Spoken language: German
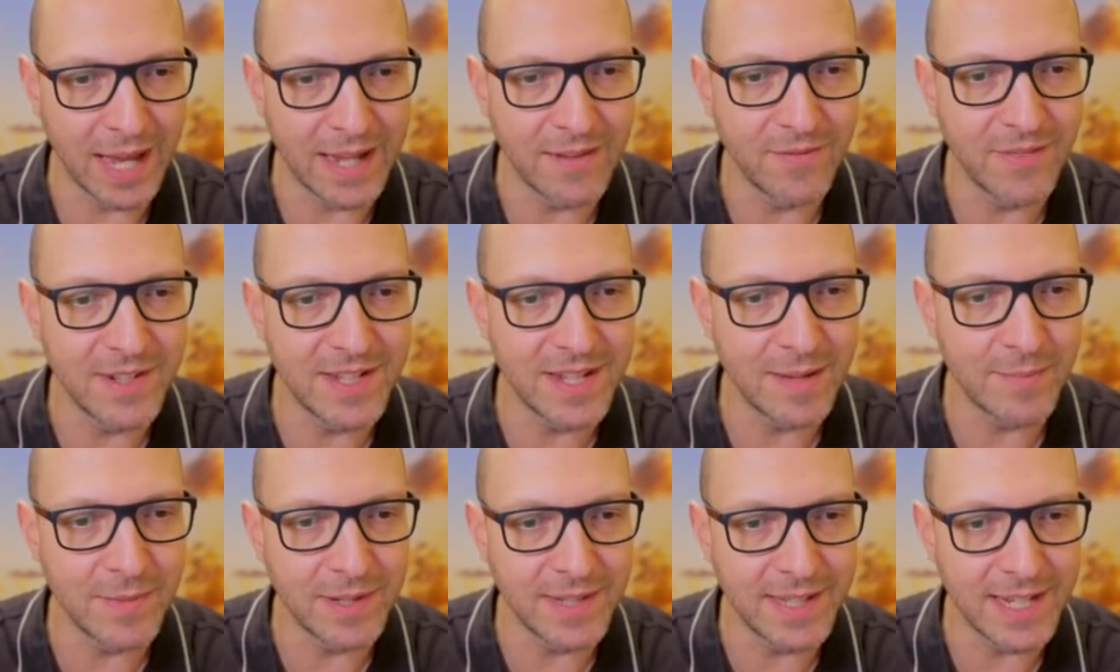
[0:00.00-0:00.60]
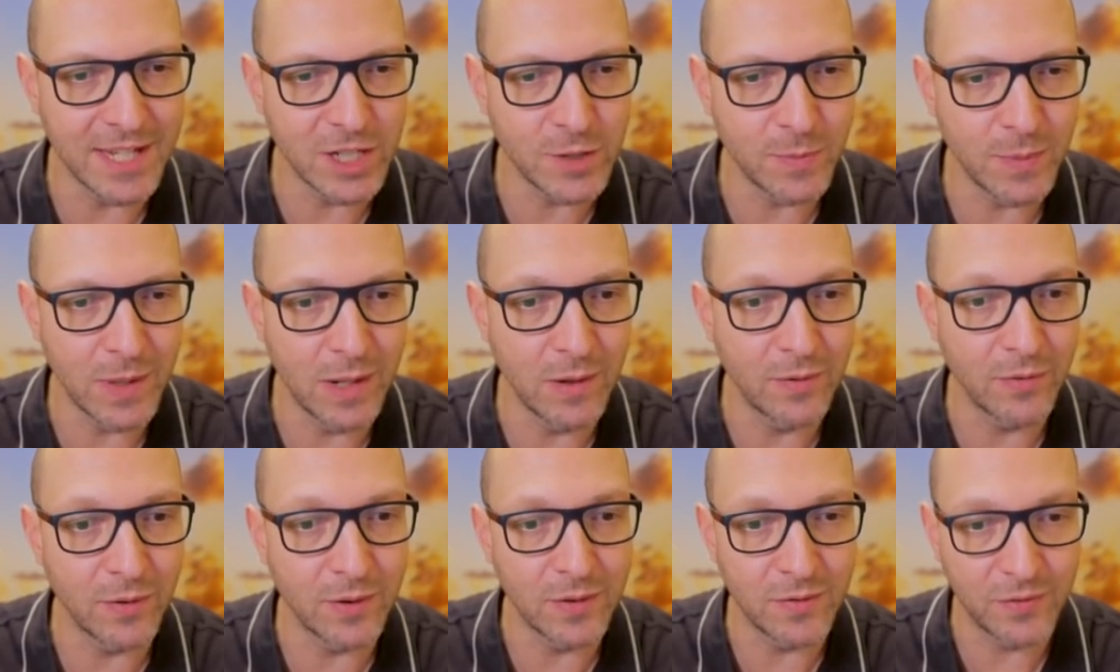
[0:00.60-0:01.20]
Ein Vitamin
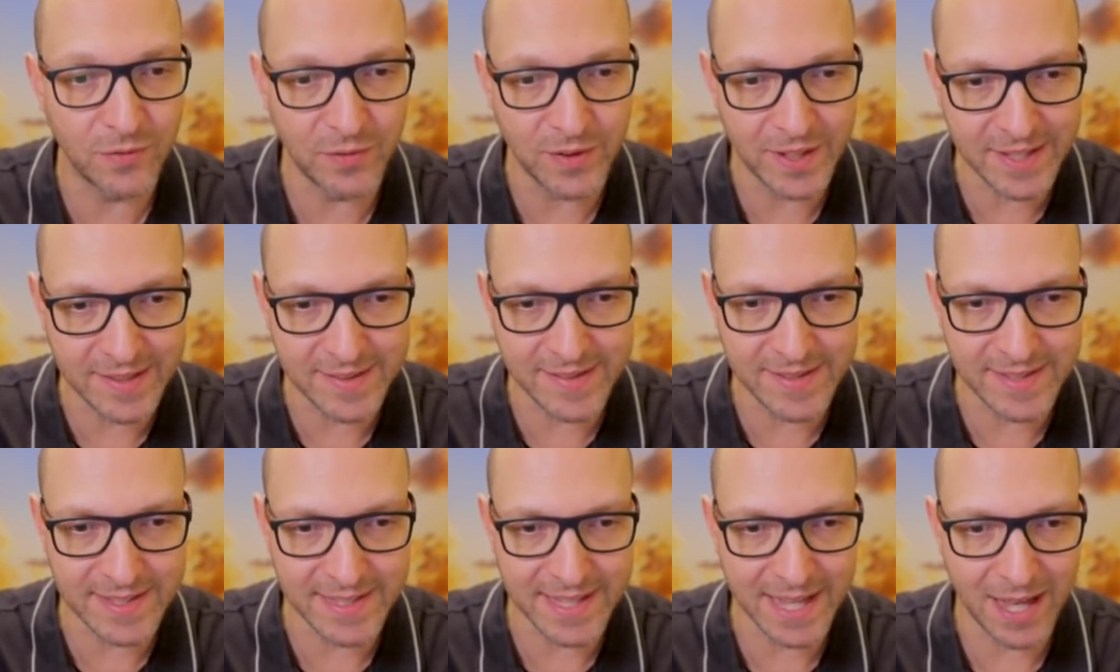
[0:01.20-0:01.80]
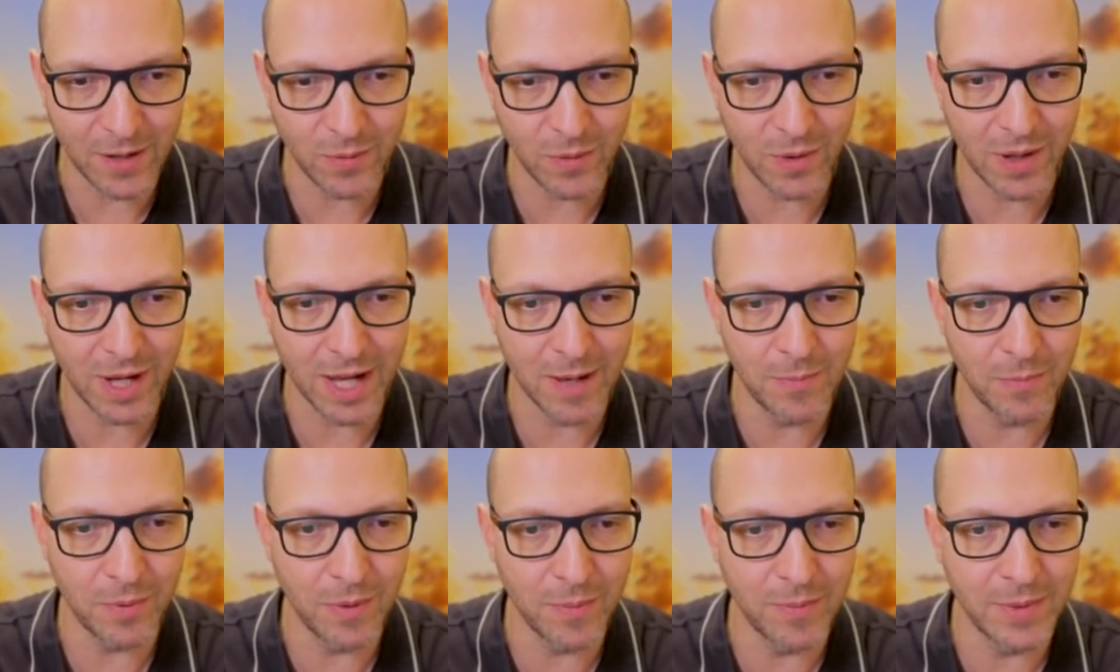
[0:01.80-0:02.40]
D-Spiegel von 40
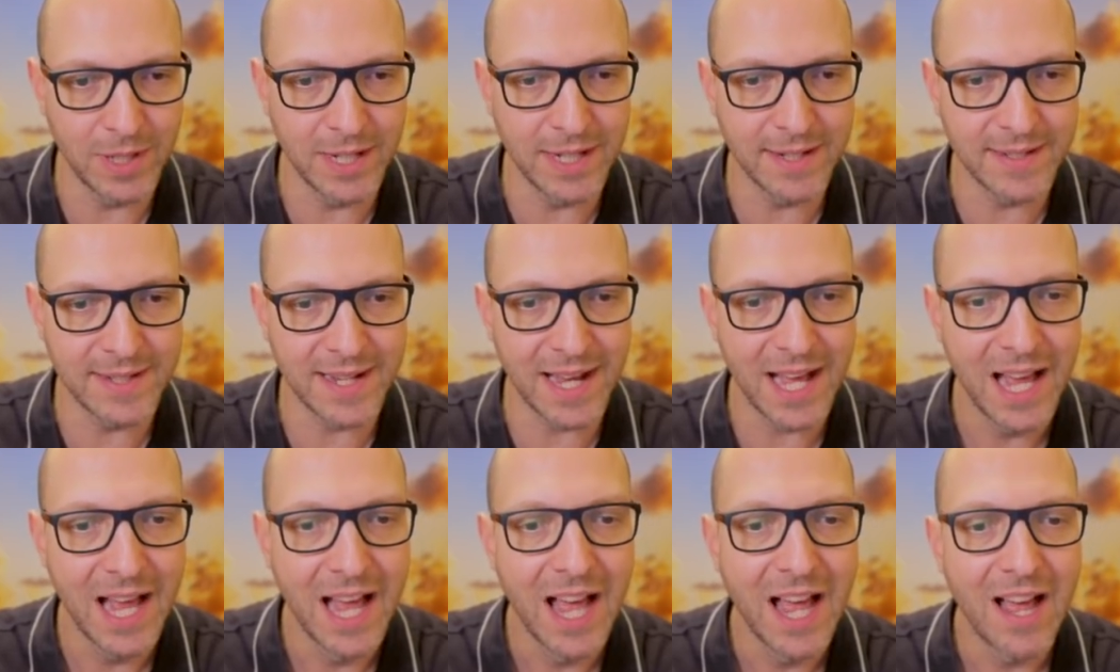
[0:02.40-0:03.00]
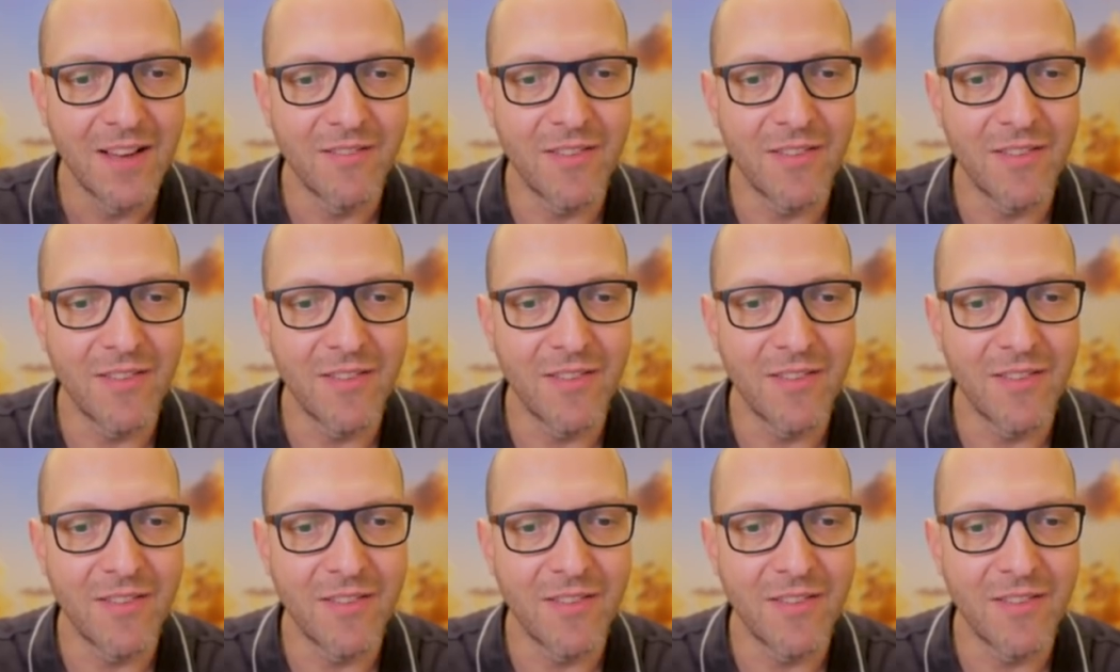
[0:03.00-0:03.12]
Nanogramm pro Milliliter